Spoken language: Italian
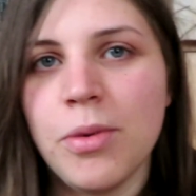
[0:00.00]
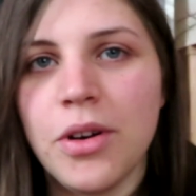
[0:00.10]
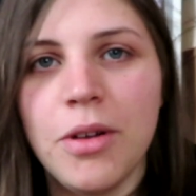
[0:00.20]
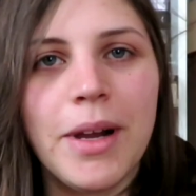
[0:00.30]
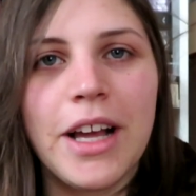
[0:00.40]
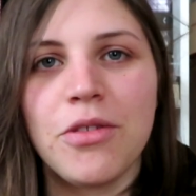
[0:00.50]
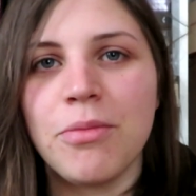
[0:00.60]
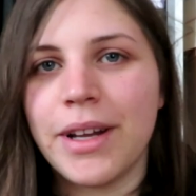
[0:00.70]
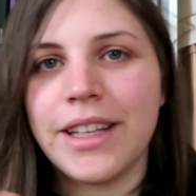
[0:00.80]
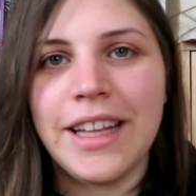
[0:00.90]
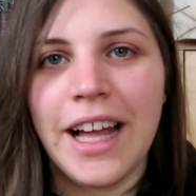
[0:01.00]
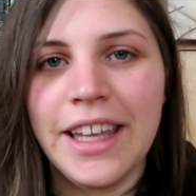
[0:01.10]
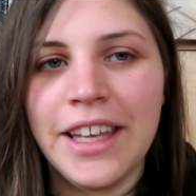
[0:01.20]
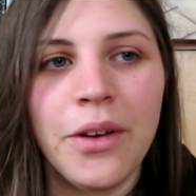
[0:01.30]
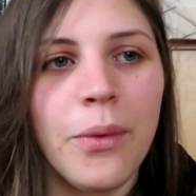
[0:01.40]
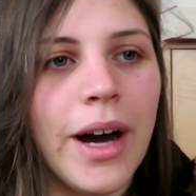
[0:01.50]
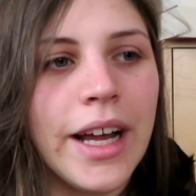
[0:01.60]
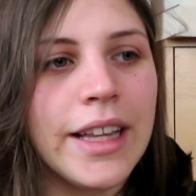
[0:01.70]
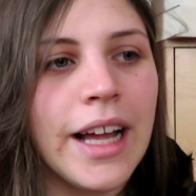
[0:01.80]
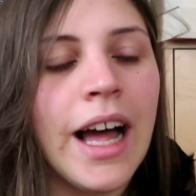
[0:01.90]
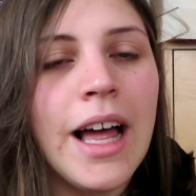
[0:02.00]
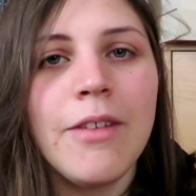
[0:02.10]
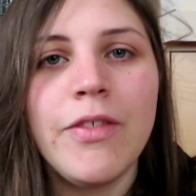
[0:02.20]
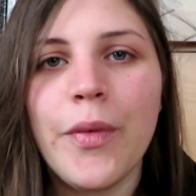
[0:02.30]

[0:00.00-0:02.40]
book haul perché sono partita in quarta,